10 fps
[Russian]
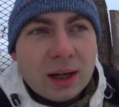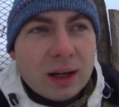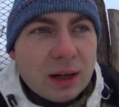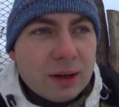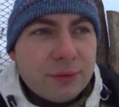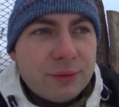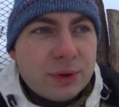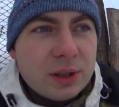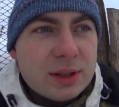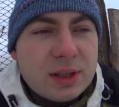э, в
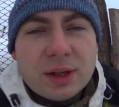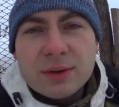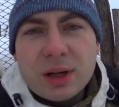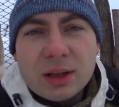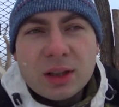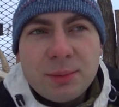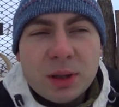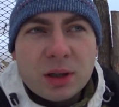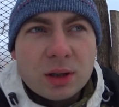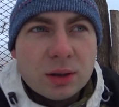30 квадратных
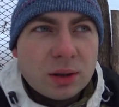метрах,